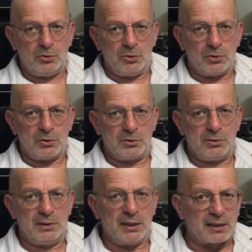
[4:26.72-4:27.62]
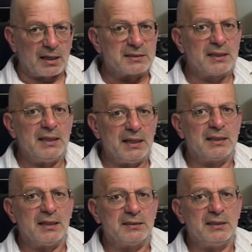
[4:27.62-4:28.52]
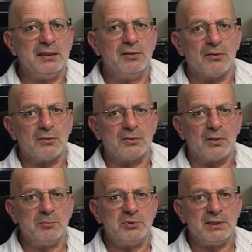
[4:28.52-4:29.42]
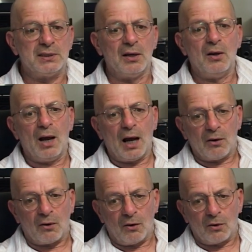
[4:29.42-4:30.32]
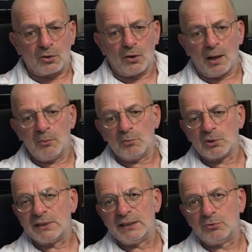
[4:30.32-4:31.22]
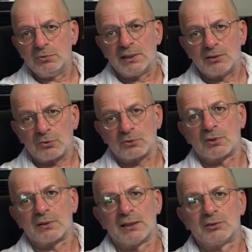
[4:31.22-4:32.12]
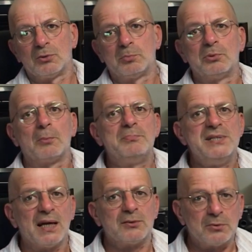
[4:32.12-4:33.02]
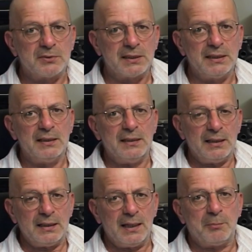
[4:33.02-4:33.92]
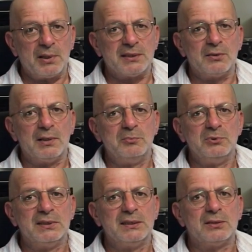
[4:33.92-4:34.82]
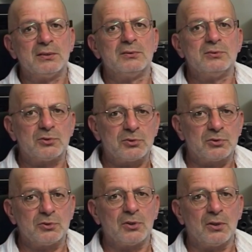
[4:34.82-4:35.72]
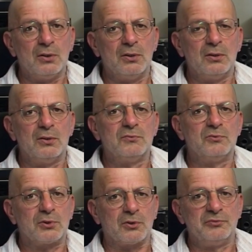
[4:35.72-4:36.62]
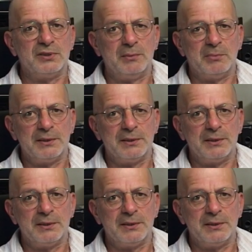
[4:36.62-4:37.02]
d'être assez éclectique dans, la musique. Alors, encore un moment d'écoute et de concentration pour bien doser la place de la musique sur euh, votre film.